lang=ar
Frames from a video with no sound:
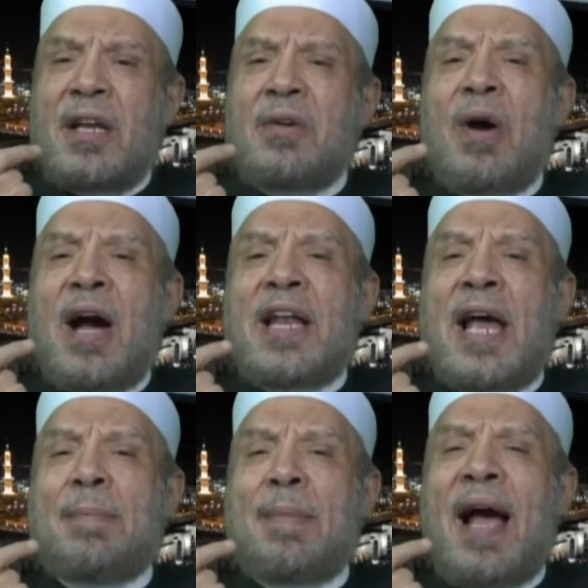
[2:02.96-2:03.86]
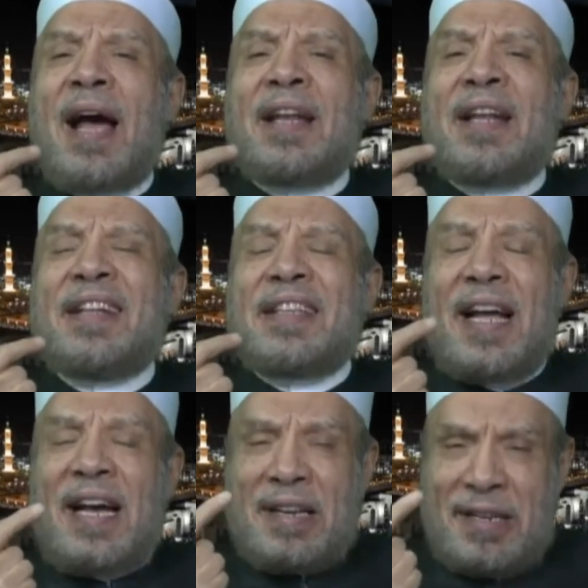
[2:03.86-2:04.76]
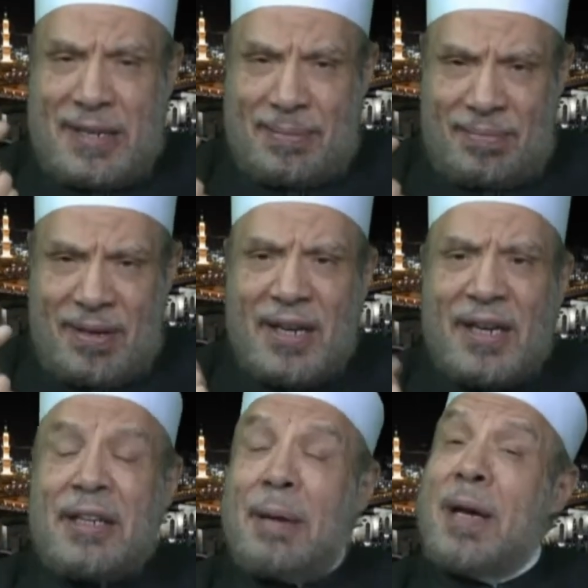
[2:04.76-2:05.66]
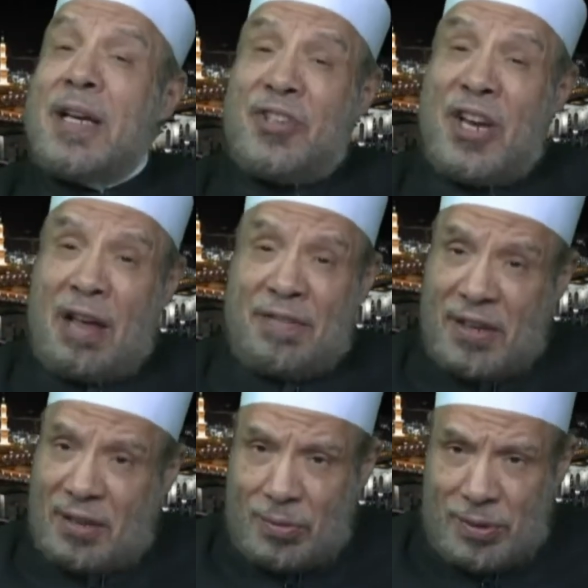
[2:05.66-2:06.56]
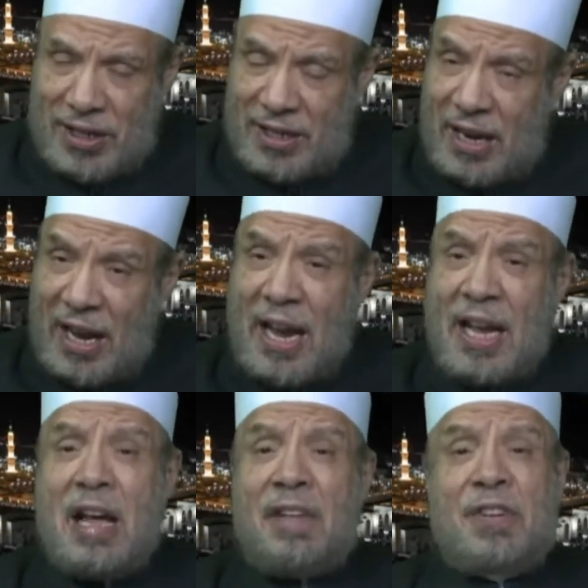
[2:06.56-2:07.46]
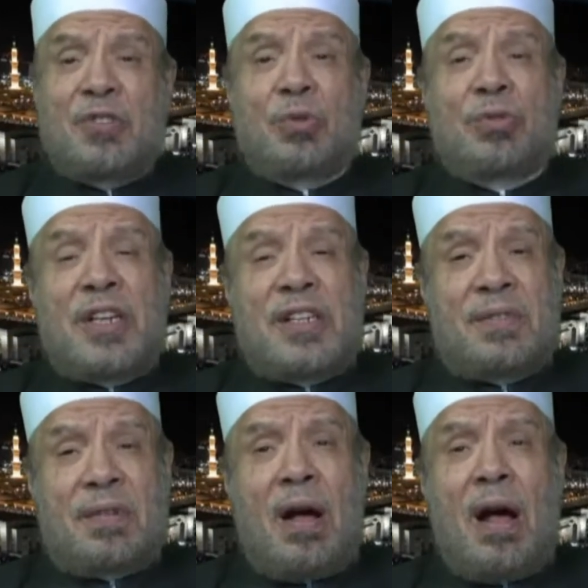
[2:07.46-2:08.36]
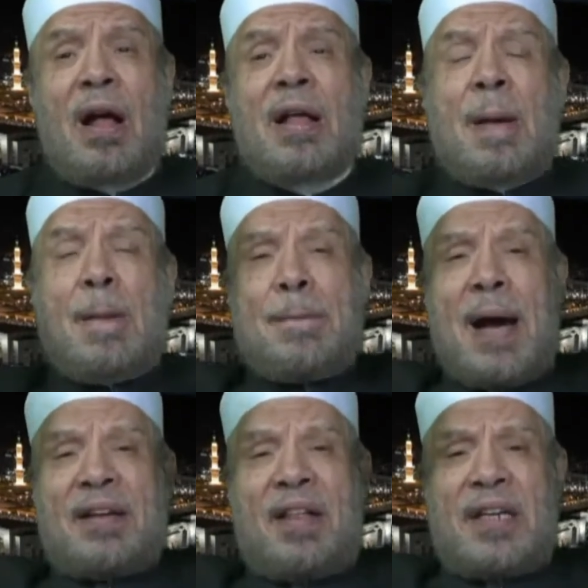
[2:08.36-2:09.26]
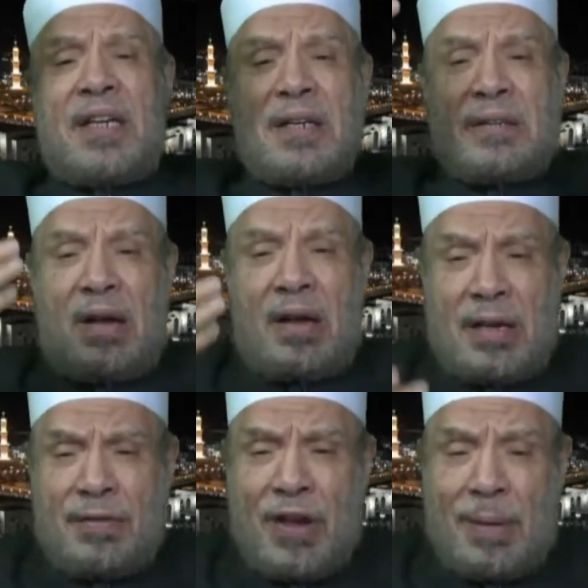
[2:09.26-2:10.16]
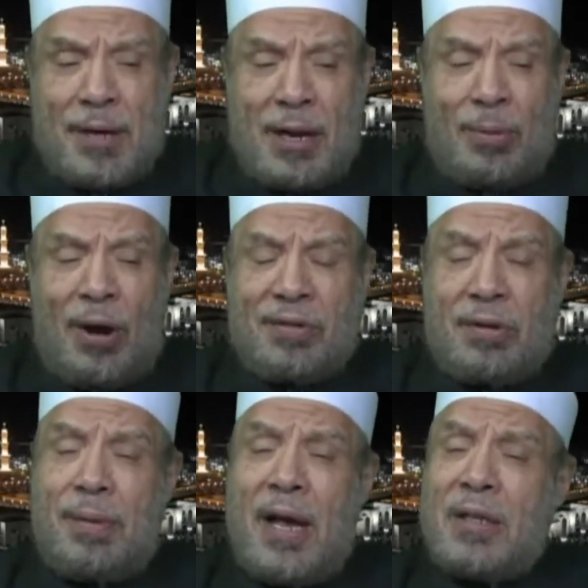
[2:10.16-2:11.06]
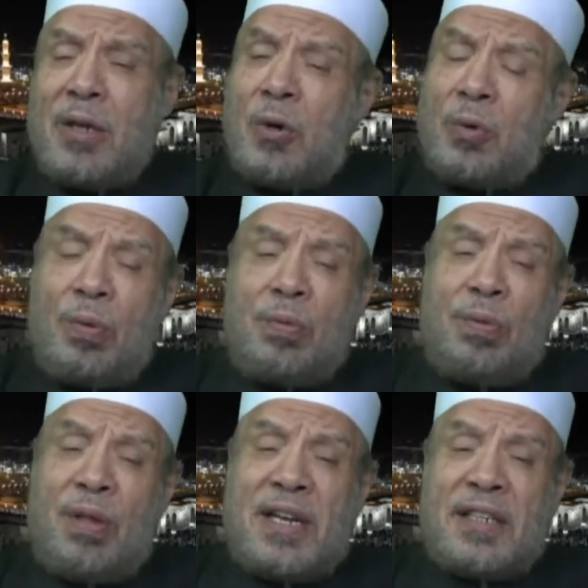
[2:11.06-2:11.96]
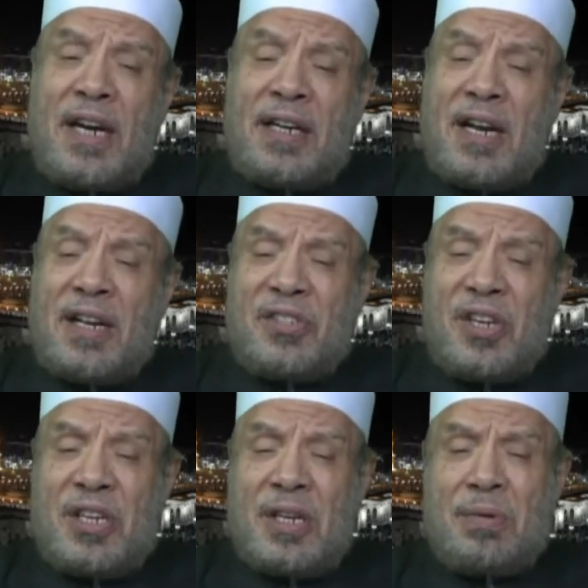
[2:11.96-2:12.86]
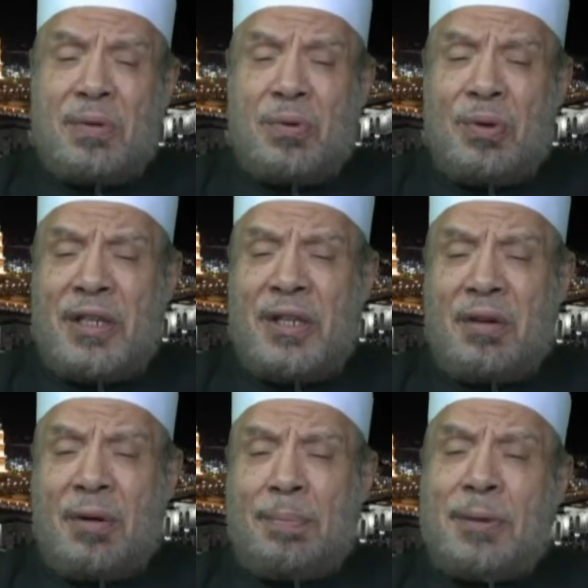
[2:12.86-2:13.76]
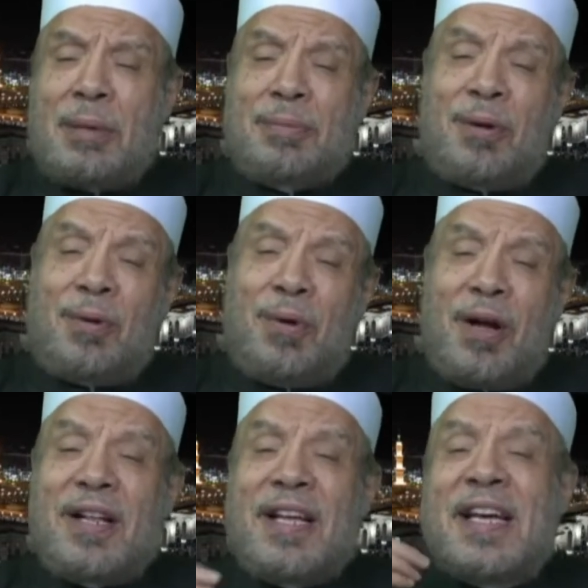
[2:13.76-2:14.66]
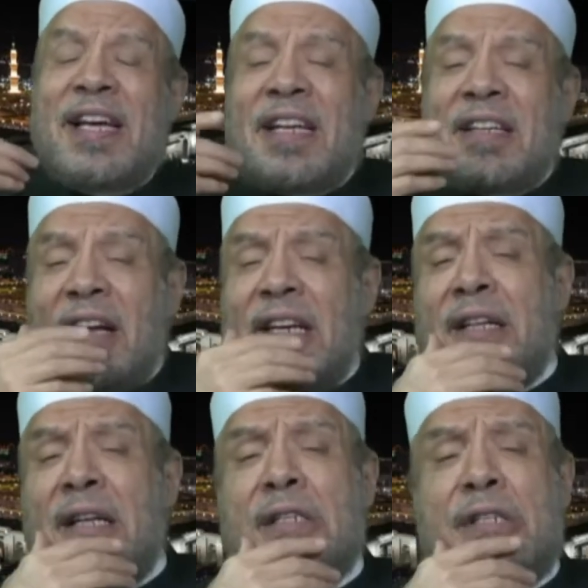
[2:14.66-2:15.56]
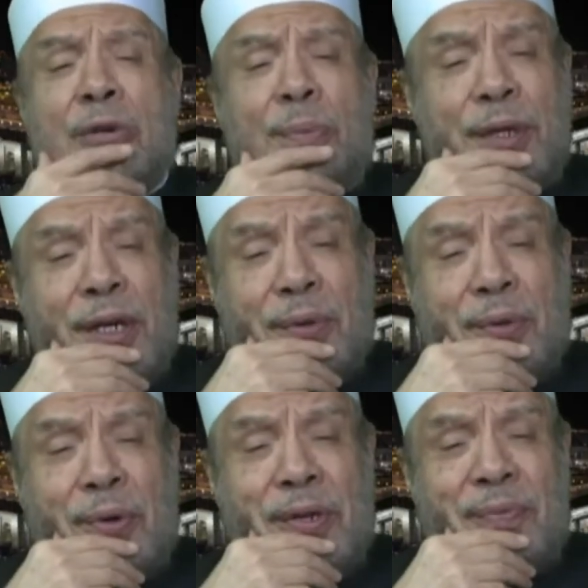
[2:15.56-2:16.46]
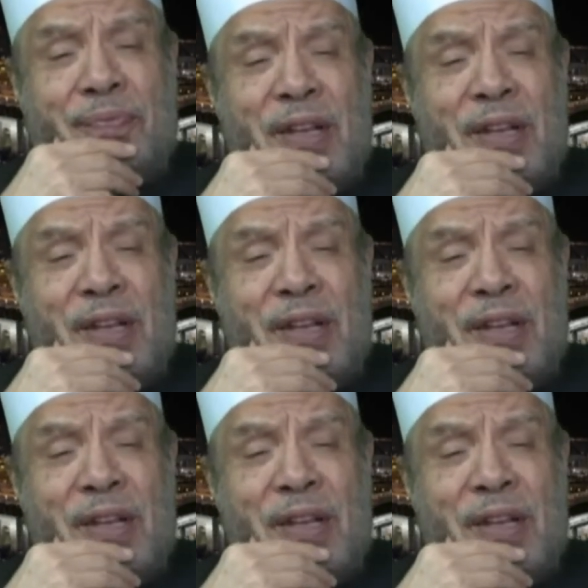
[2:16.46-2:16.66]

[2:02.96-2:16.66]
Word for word: أنه على معنى التحريم كما جاء في قوله تعالى في سورة الإسراء بعد ذكر طائفة من المحرمات كل ذلك كان سيئه عند ربك مكروها تقي دين يقول